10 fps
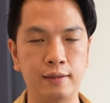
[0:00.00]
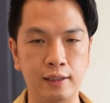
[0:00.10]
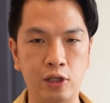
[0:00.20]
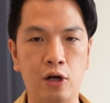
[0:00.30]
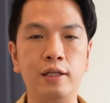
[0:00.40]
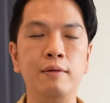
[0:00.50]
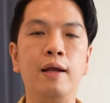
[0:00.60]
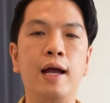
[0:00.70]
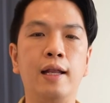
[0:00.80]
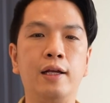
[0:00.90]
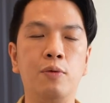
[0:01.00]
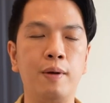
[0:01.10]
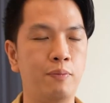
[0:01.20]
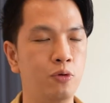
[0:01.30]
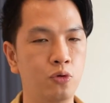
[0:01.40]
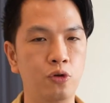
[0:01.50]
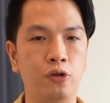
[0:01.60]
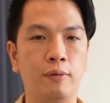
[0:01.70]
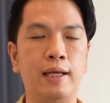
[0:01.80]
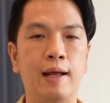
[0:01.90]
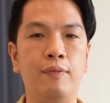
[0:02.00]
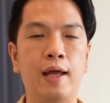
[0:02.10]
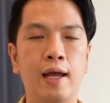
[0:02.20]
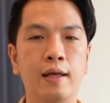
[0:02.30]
ติดต่อทีมงานเข้าไปพูดคุยสอบถามได้